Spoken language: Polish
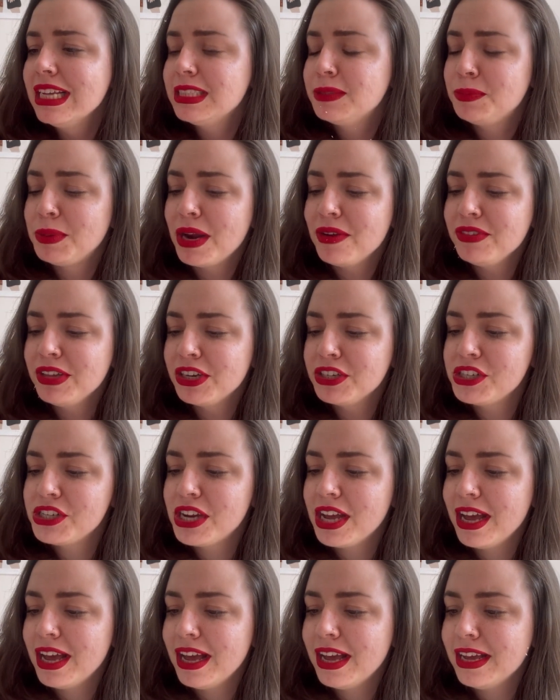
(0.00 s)
sprawia,
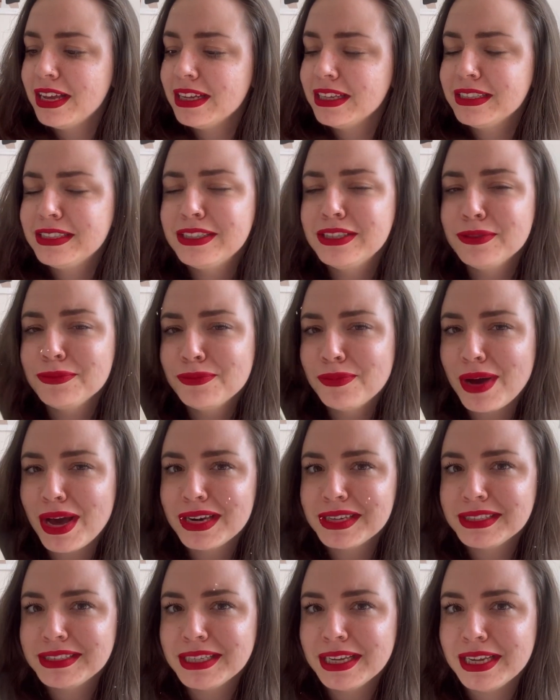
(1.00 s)
że e, tym
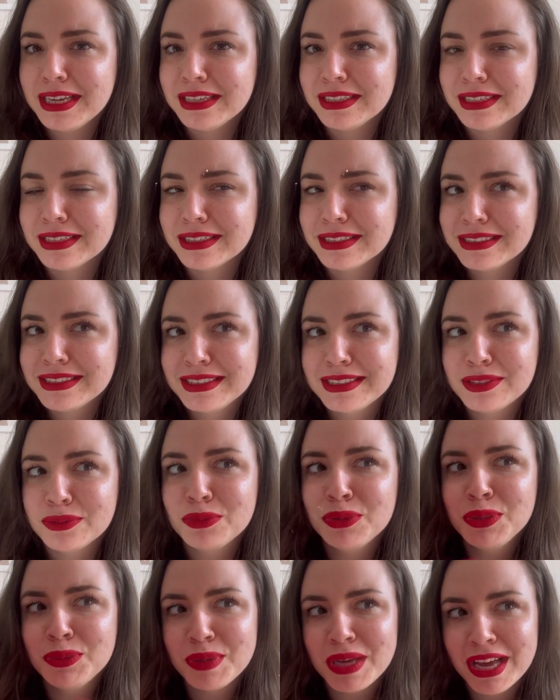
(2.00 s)
bardziej
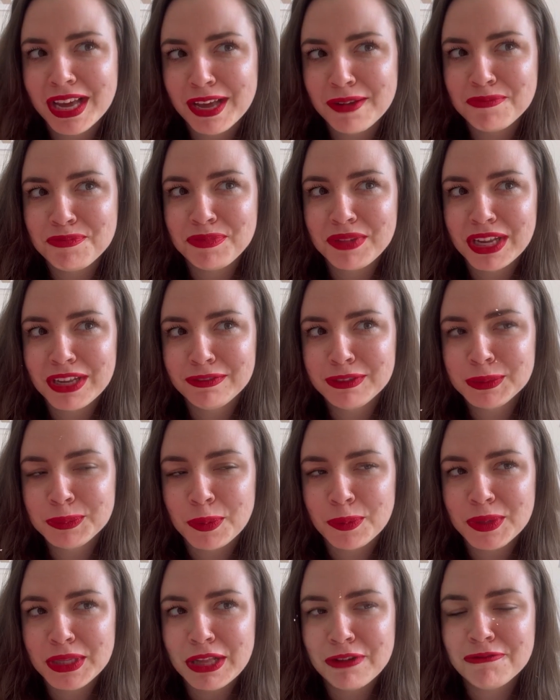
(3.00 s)
z uśmiechem
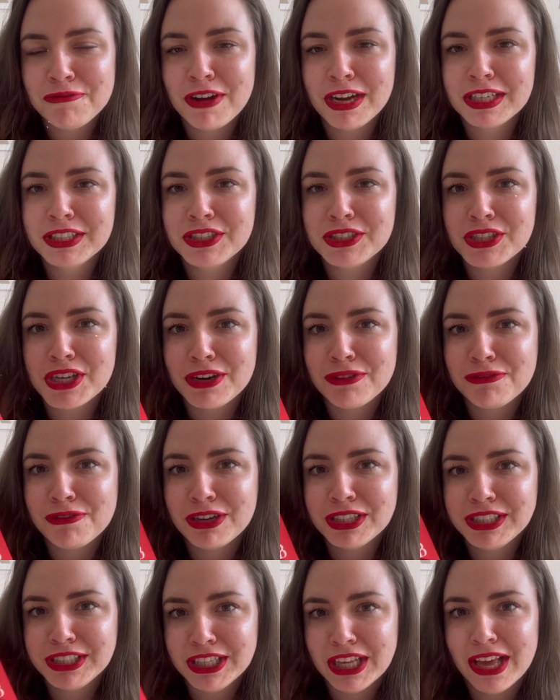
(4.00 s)
wspominam fakt, że
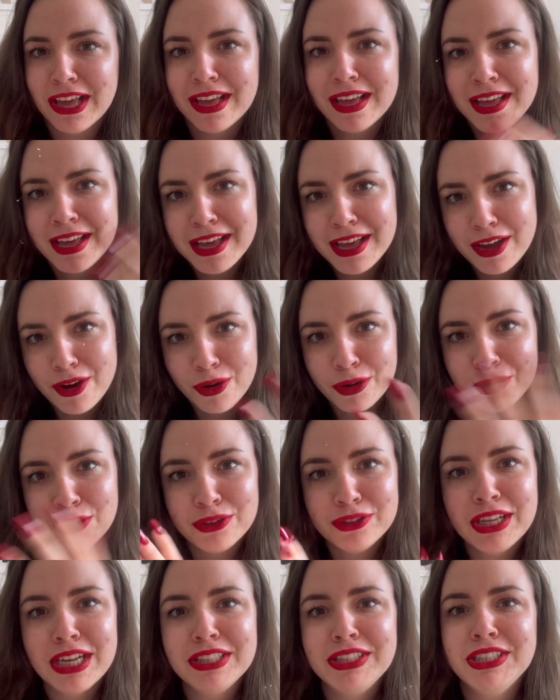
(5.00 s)
właśnie
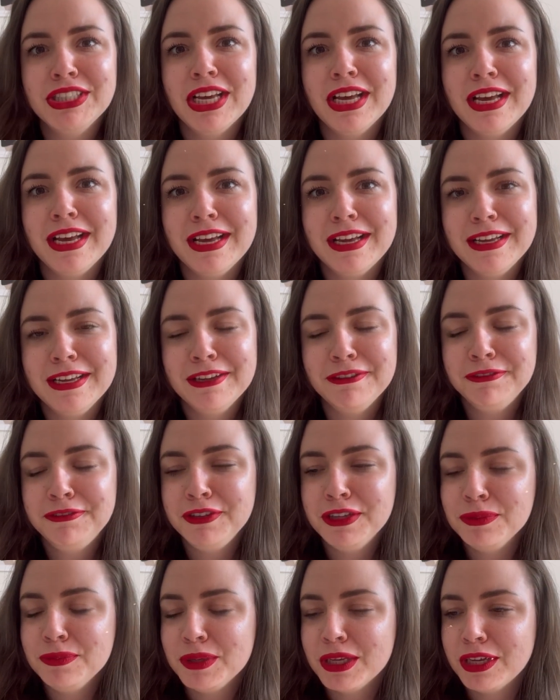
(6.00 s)
oglądacie
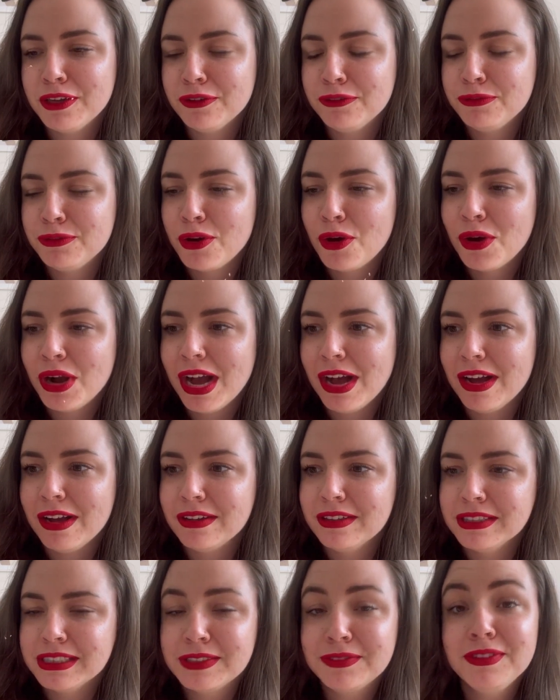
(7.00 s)
filmik
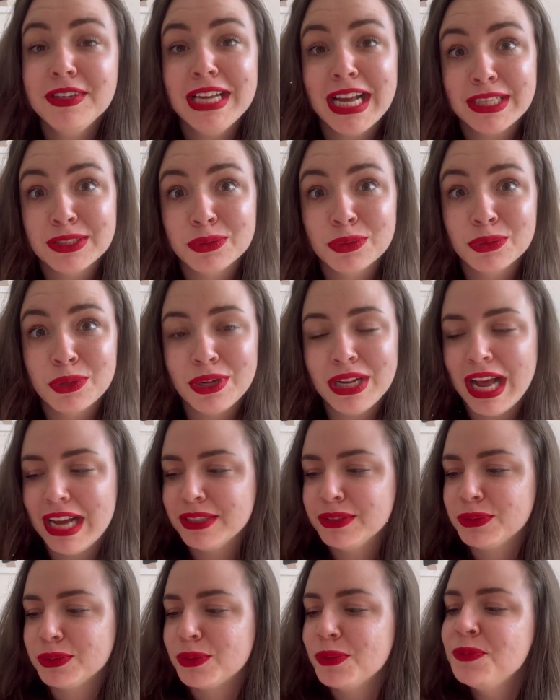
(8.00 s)
vloga z wyjazdu do
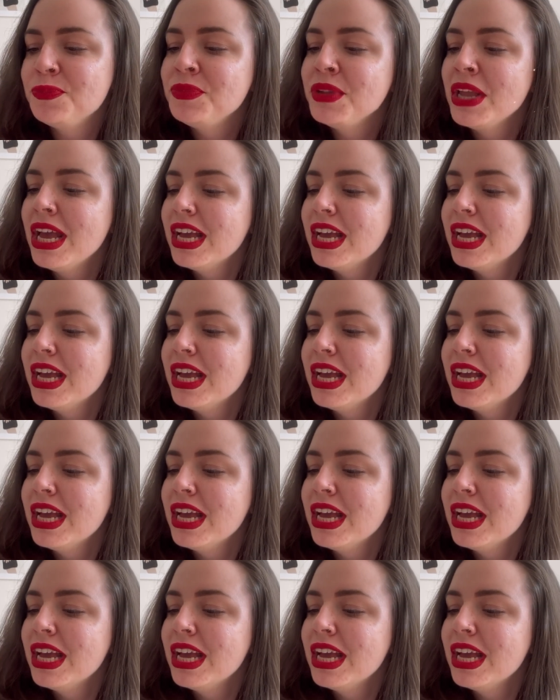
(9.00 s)
lasu.